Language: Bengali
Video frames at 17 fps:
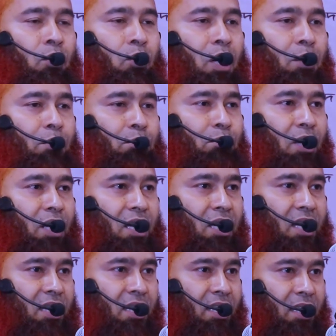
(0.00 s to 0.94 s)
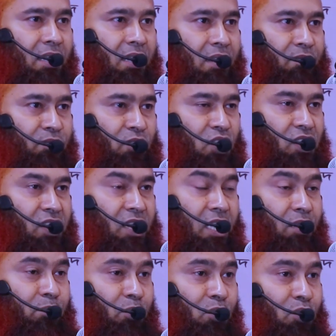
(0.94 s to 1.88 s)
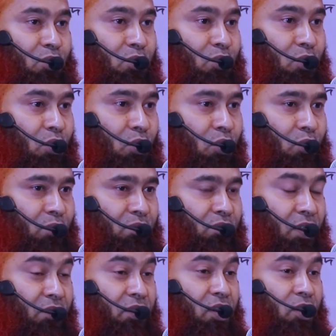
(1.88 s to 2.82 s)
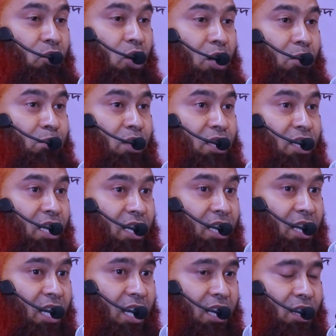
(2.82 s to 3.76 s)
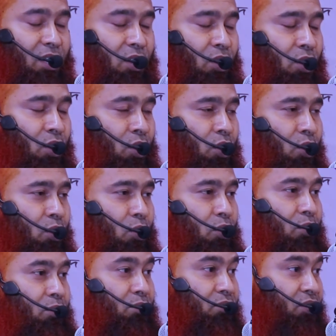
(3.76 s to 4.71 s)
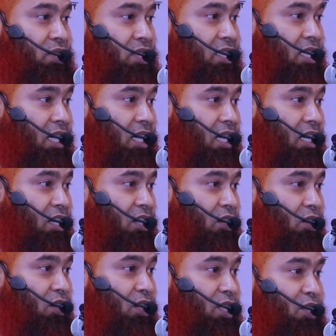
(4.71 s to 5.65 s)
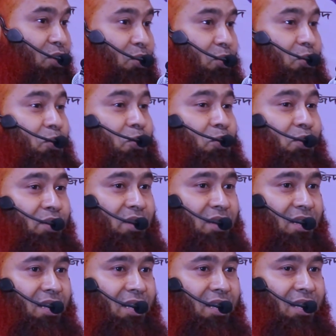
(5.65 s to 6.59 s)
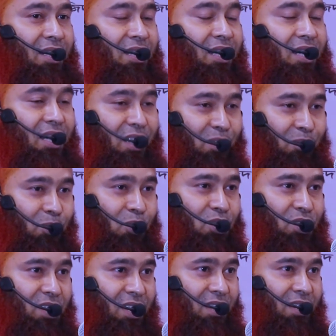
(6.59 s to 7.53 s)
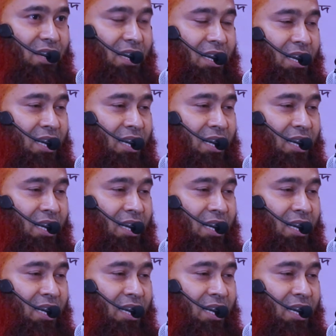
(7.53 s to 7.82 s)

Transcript: ওয়াম্মাল্লাযীনা ফাজ্জাত বুযুহুম ফাফি রাহমাতিল্লাহ হুম ফিহা খালিদুন আল্লাহ বলছেন